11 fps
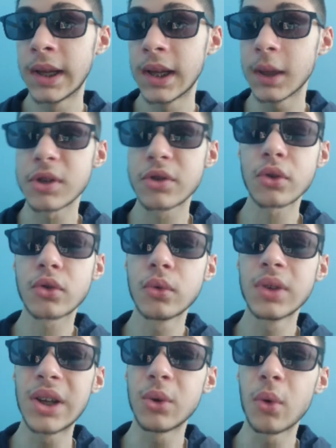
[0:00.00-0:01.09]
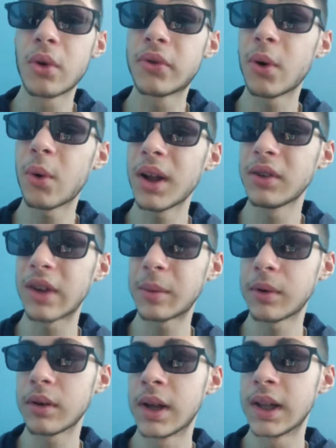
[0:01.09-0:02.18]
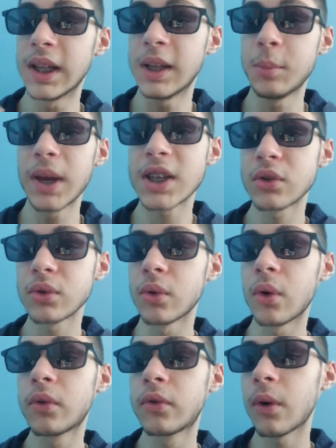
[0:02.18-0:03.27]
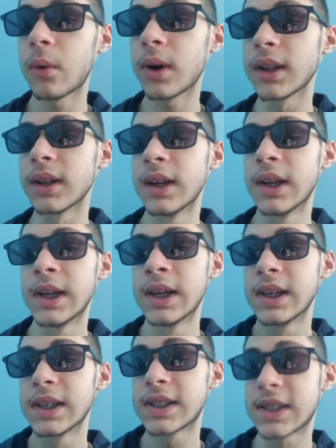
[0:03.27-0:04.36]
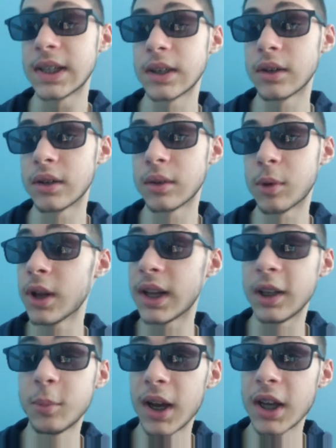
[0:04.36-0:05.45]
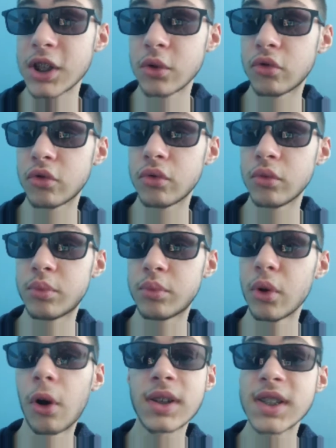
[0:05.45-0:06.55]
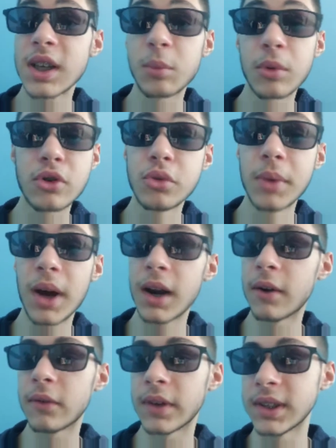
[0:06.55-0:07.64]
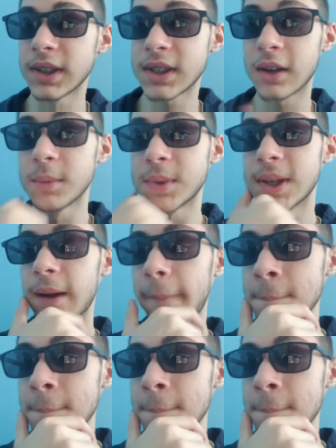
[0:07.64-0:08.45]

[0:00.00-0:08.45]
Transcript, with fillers: Et bah surtout on a eu All for One, vraiment la libération de All for One. C'est euh, bah la libération du plus grand symbole du mal, hein, on va dire ça comme ça